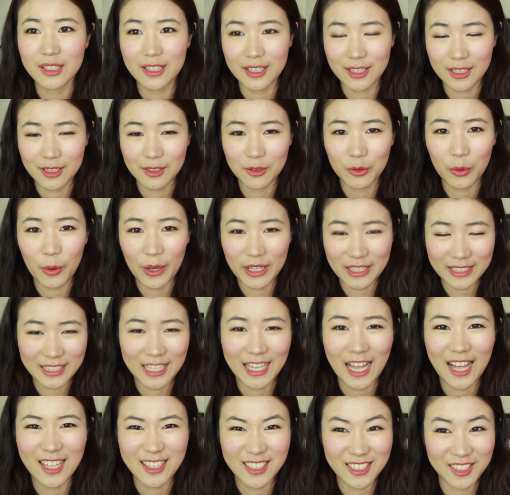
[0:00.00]
也欢迎大
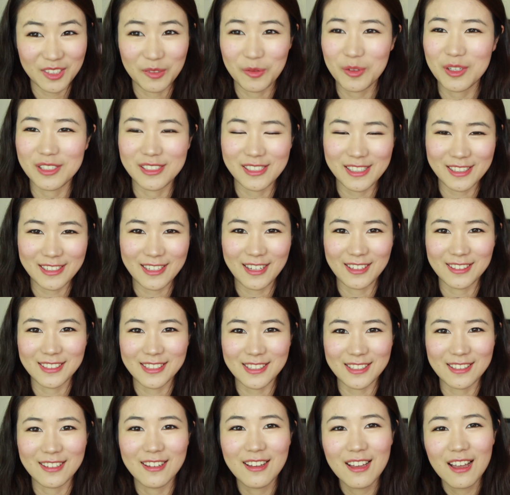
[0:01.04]
家提问这样
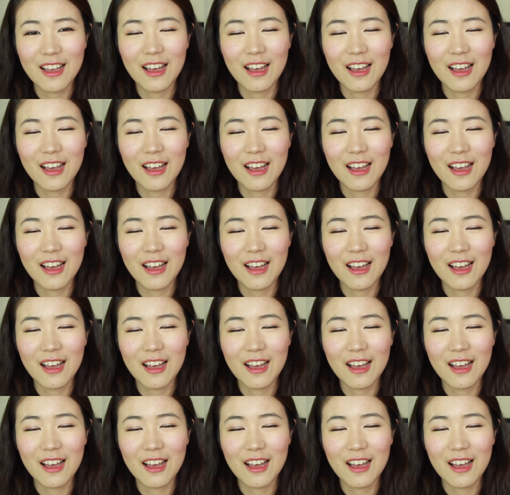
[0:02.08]
子。